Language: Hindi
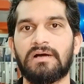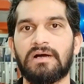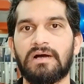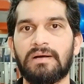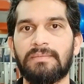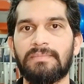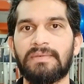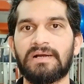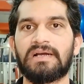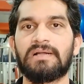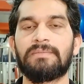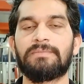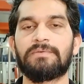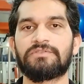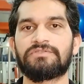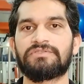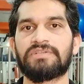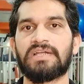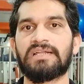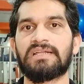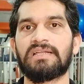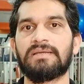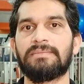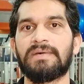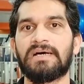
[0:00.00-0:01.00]
अब अगर
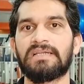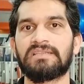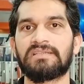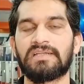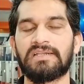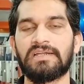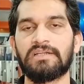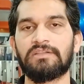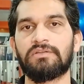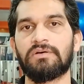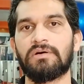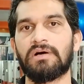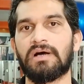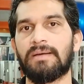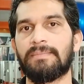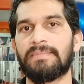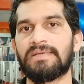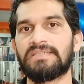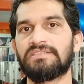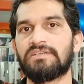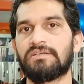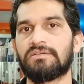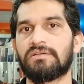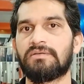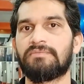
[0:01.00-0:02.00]
प्रोस्टार की बात करें तो
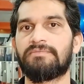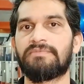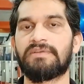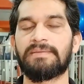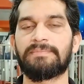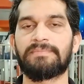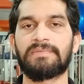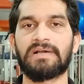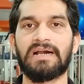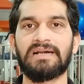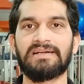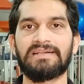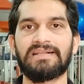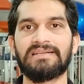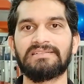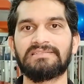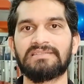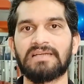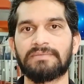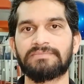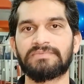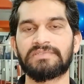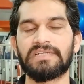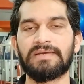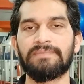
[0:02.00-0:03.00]
अमेज़ोन और फ्लिपकार्ट के
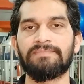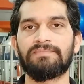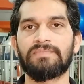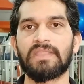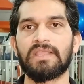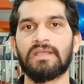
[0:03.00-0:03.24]
हिसाब से